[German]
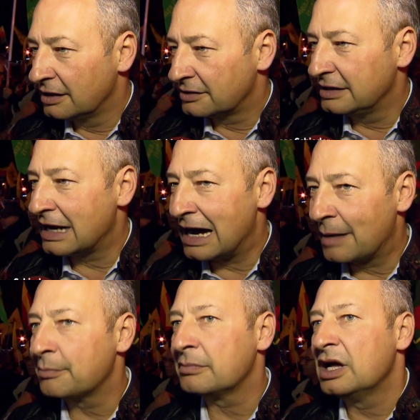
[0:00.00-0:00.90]
die
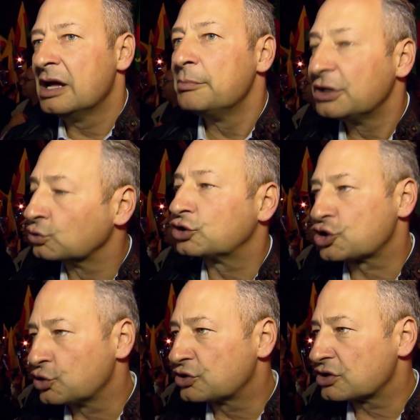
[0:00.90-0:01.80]
haben mit
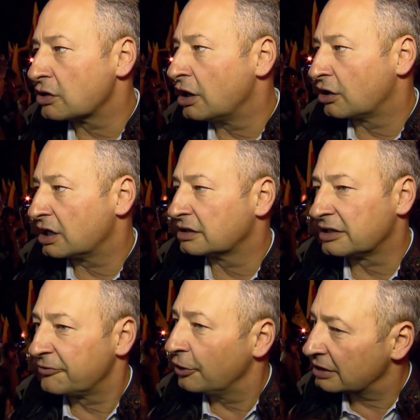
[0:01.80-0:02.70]
Unterstützung auch äh, der
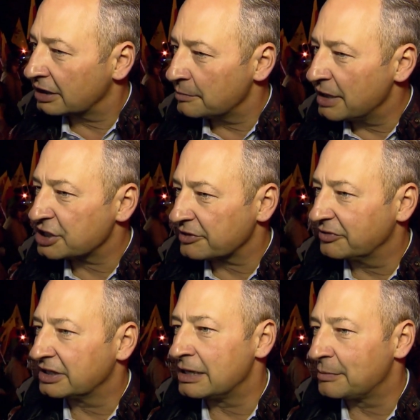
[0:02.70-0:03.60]
Völkergemeinschaft
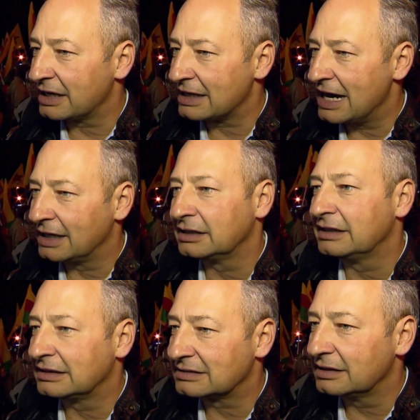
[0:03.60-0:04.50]
mit den Amerikanern letztlich